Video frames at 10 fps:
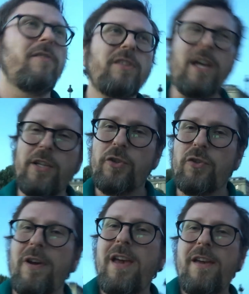Вы знаете,
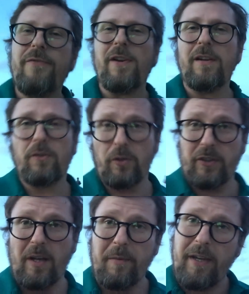что Эйфель, тот
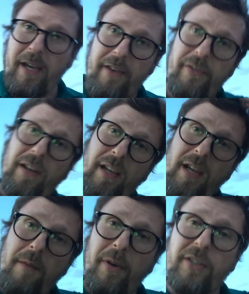самый Эйфель,
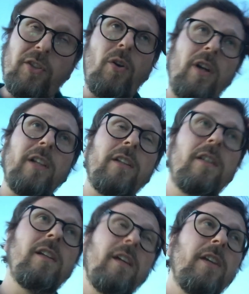построил
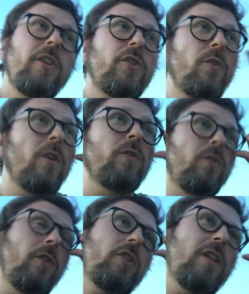еще
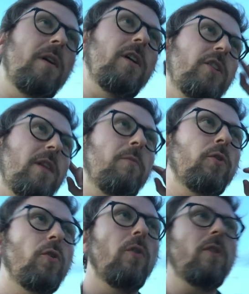одну шла,
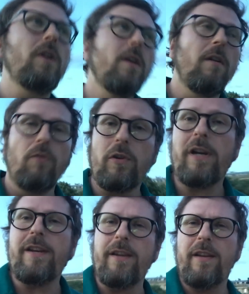шлабуду в
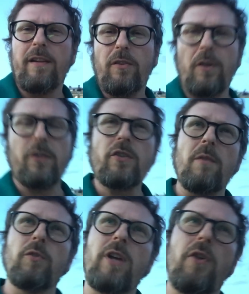Украине. Ну, это
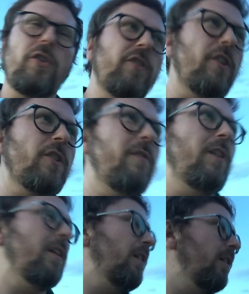Шлобуда да. уже заржавела.